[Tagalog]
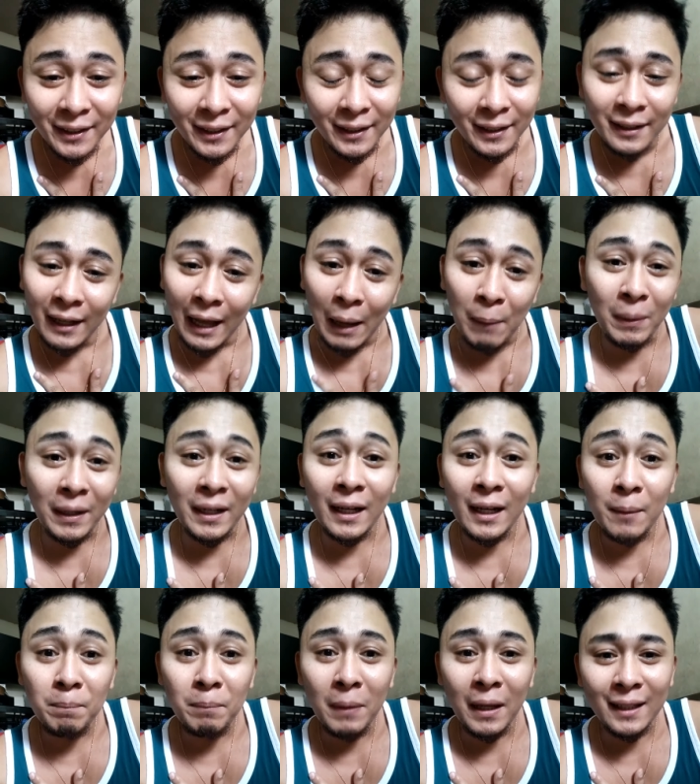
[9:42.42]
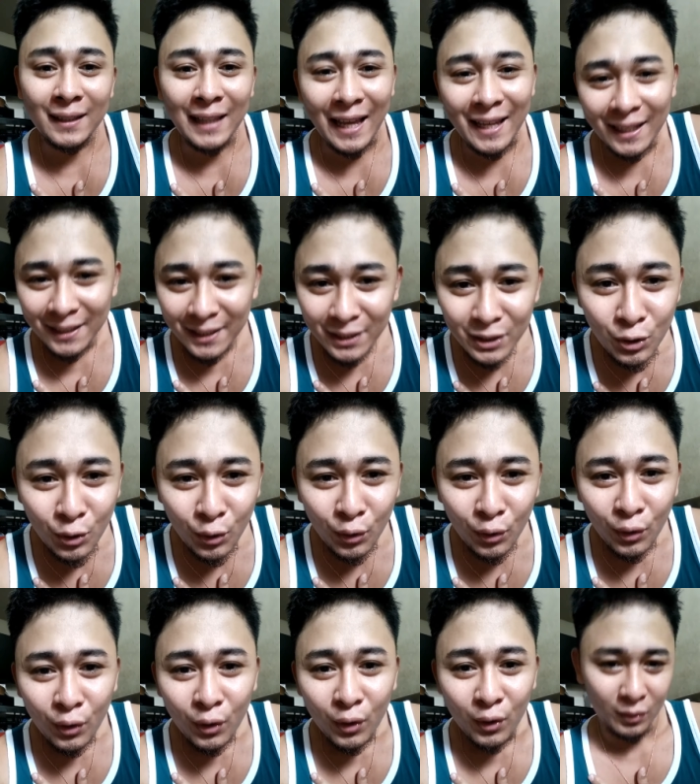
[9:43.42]
ang pananampalataya ninyo
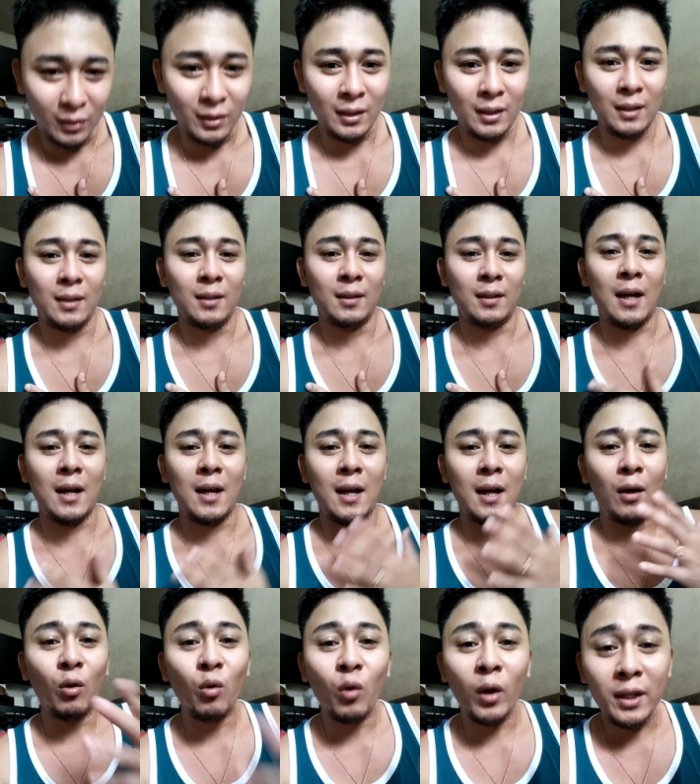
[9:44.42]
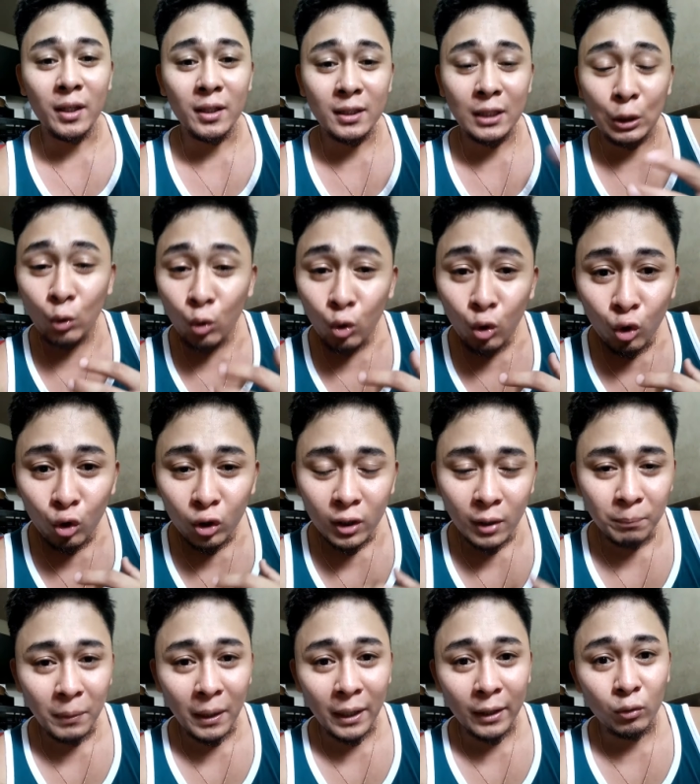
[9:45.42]
Uh, ako ay isinugo ng
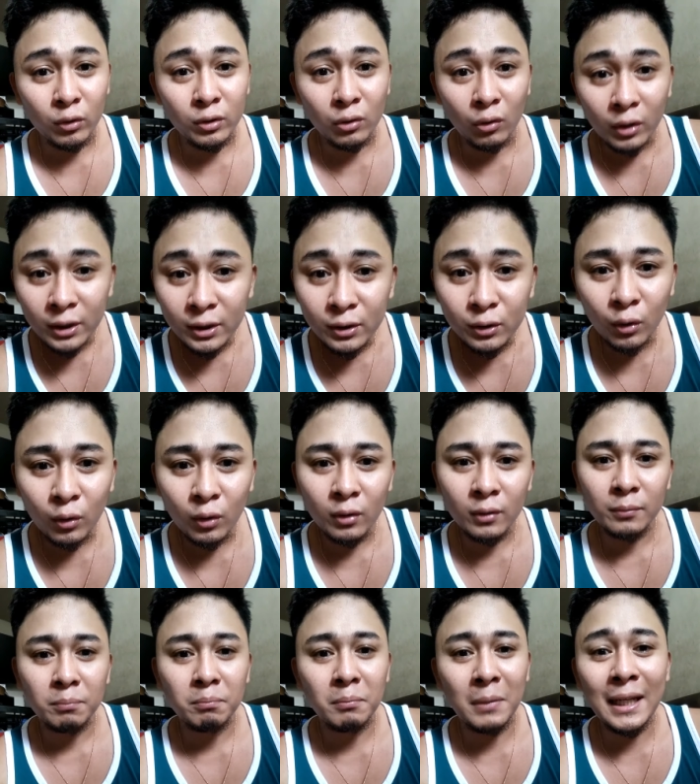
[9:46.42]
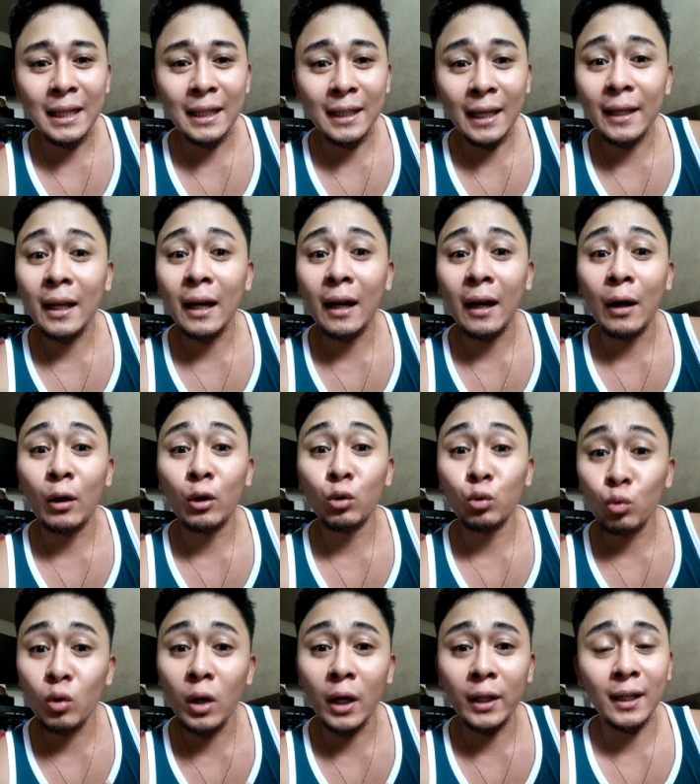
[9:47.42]
Panginoong Kristo, binigyan ng
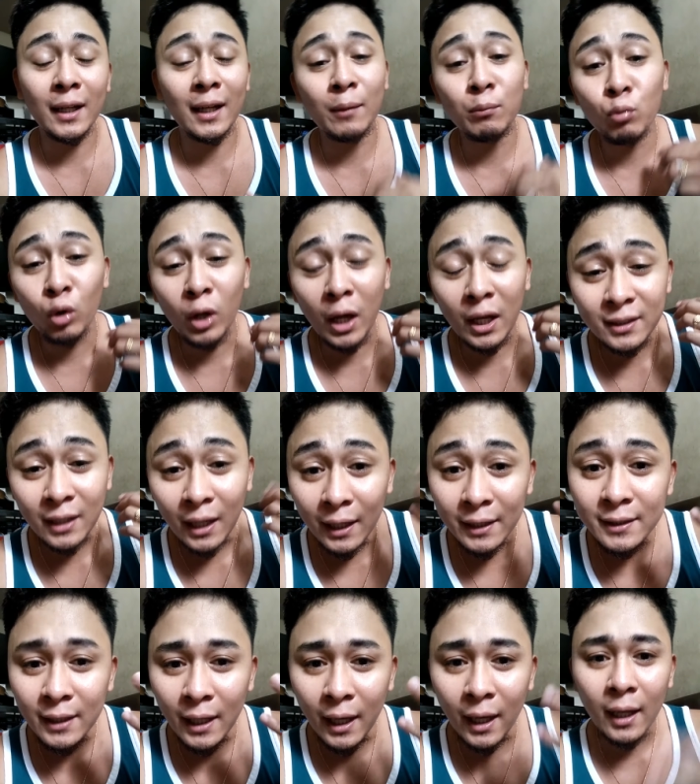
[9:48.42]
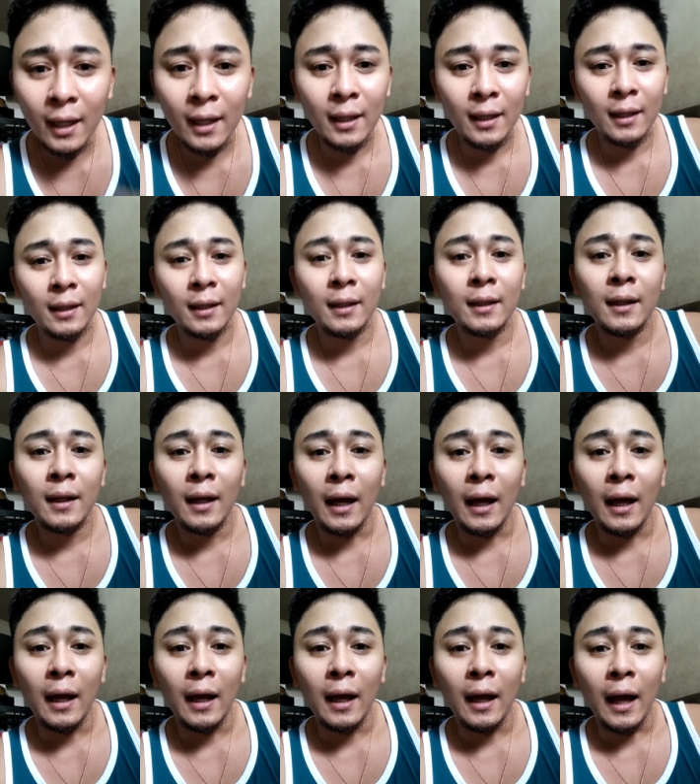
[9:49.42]
karunungan na nagmula sa Kanya
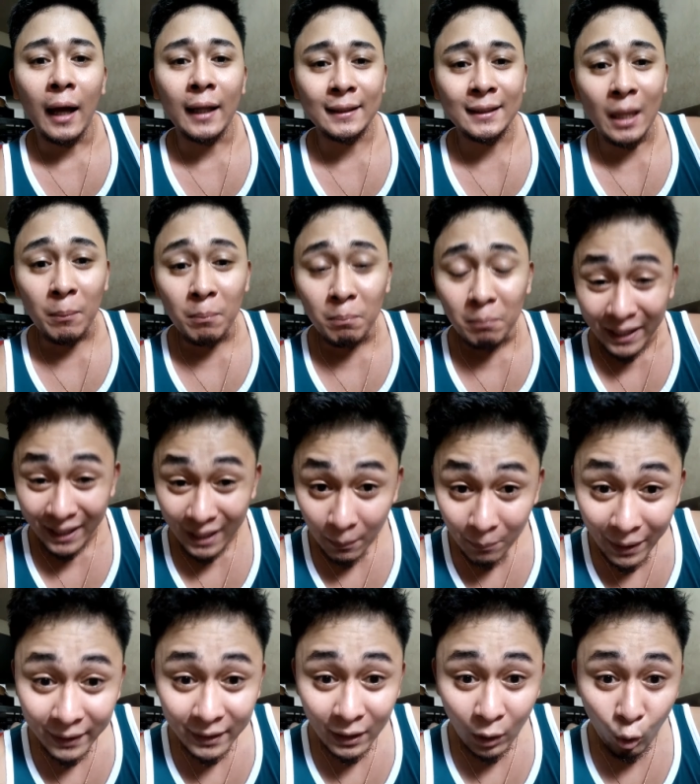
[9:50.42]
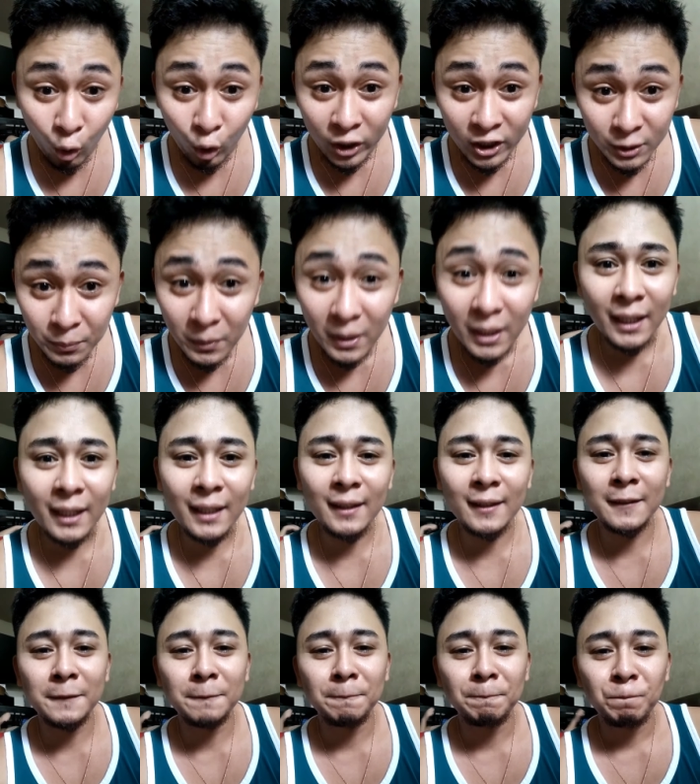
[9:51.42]
at may gabay ng Holy Spirit
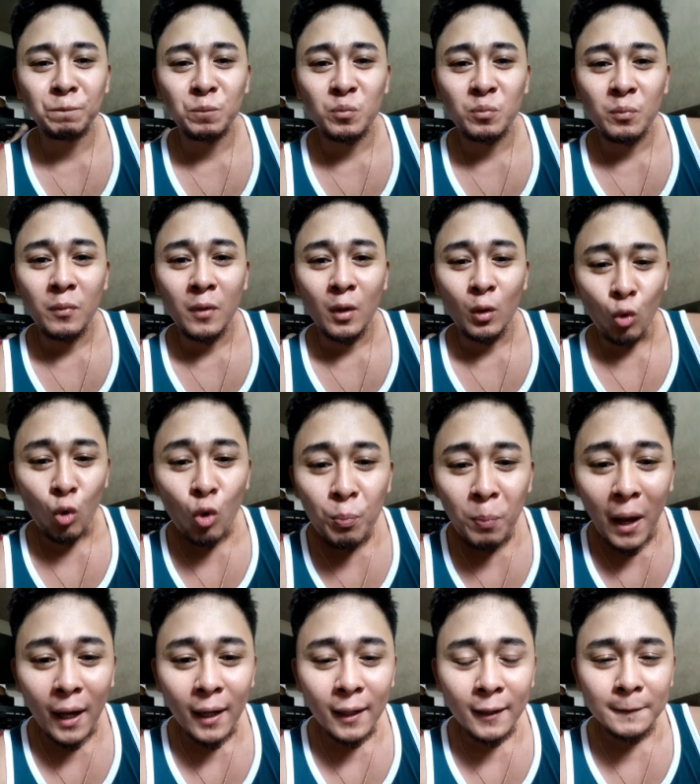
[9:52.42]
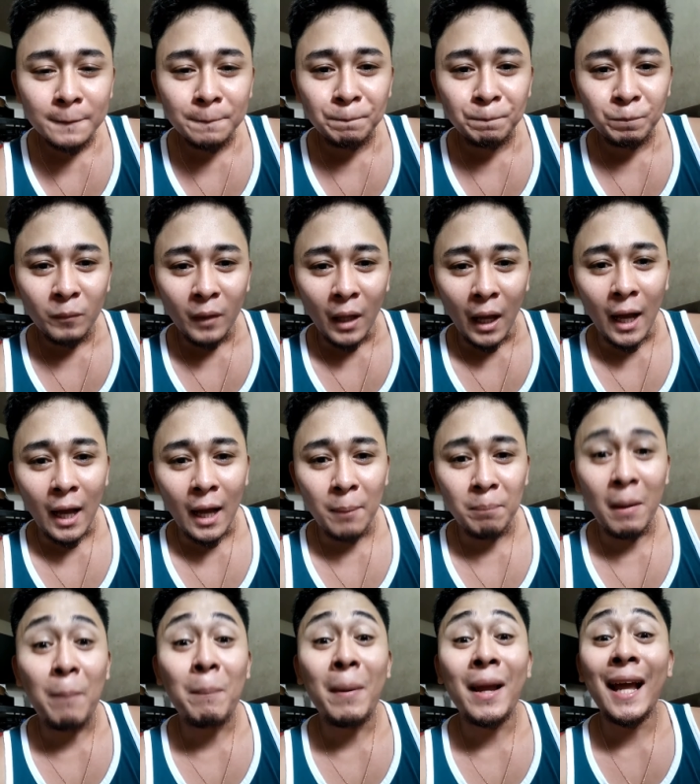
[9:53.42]
upang uh,
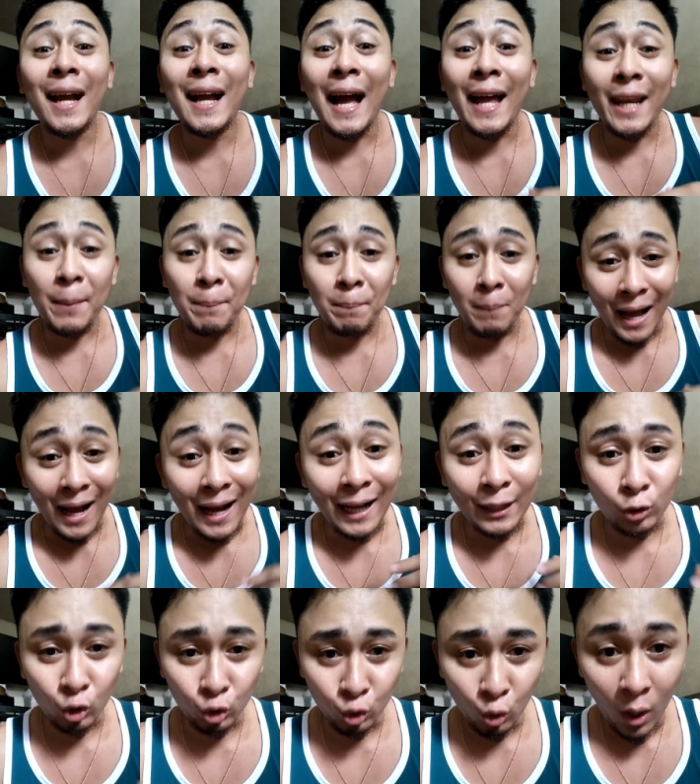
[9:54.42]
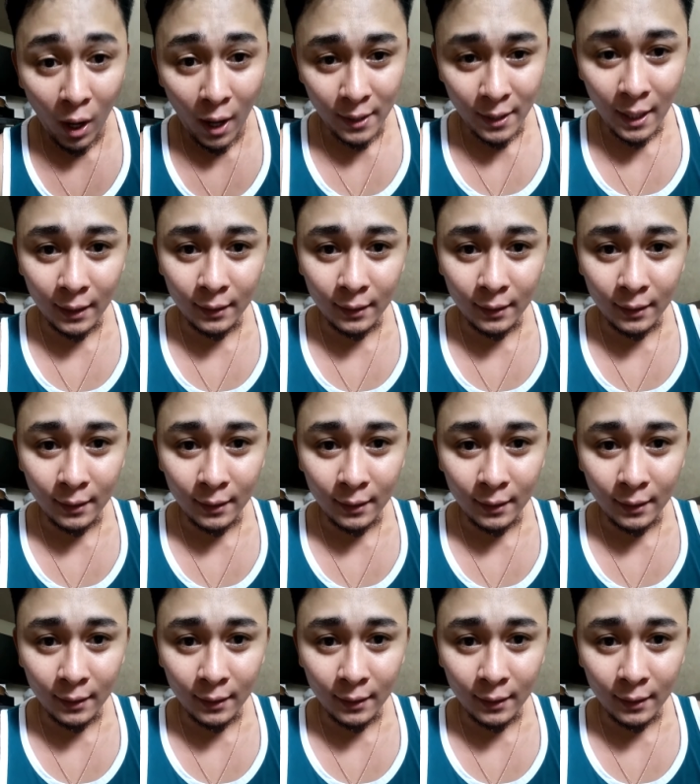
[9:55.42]
mapalaganap ang katotohanan.